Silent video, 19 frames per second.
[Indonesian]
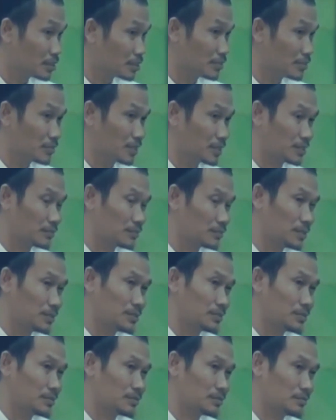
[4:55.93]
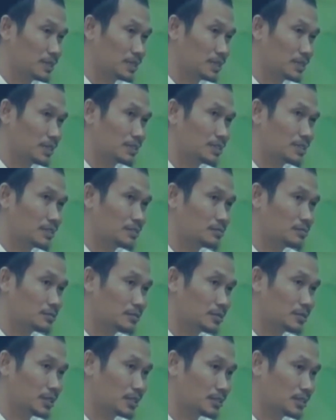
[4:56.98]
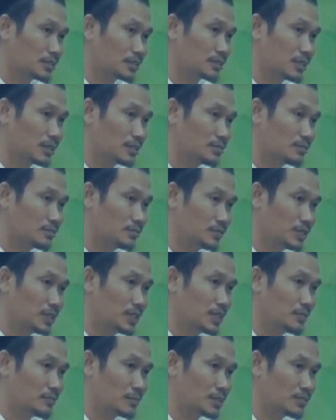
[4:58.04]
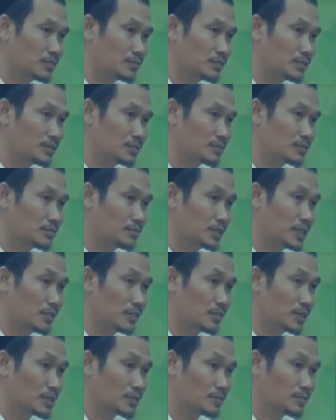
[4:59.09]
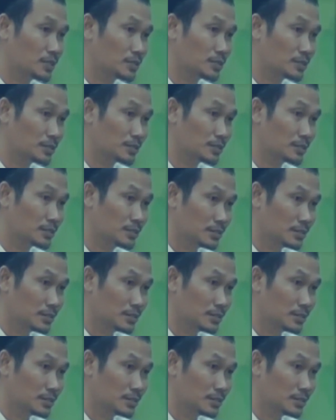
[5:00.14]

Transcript: khalifah sampai malaikat ini usul ataj'alu alufiha ma wasfikut.